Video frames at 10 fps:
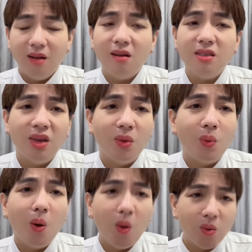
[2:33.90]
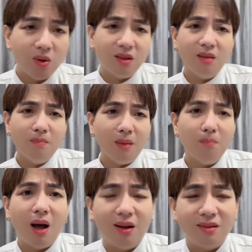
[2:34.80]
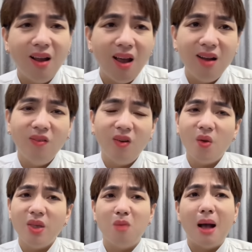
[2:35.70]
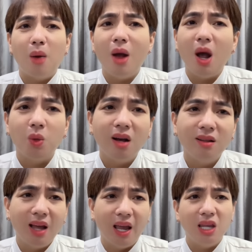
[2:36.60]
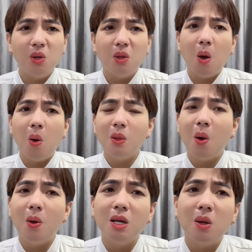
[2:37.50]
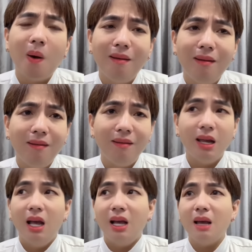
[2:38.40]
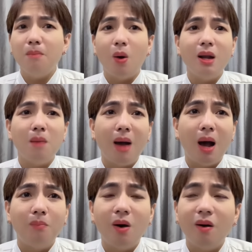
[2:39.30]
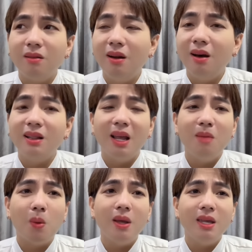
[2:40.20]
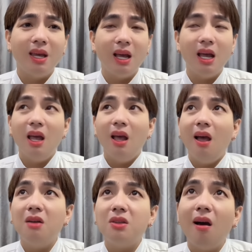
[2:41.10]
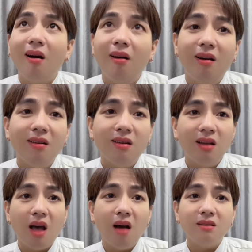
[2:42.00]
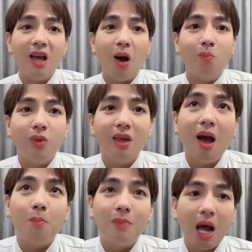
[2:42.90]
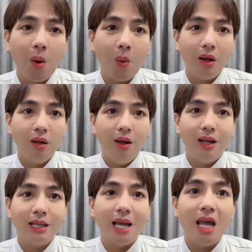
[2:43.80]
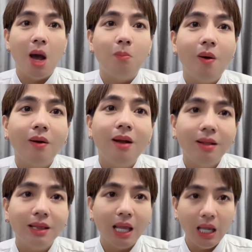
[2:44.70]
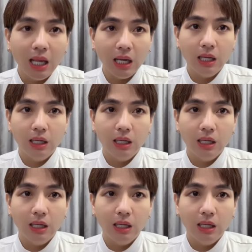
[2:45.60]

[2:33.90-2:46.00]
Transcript: có nhiều cô nó thấy mắc mệt ghê luôn có nhiều bà qua hậu thân thiện do thôi thôi đi con ơi cái mỗi lần mà hồng loan lên tiếng một cái gì cái à, trời ơi à, thất vọng với hồng loan à, tại vì hồng loan lên tiếng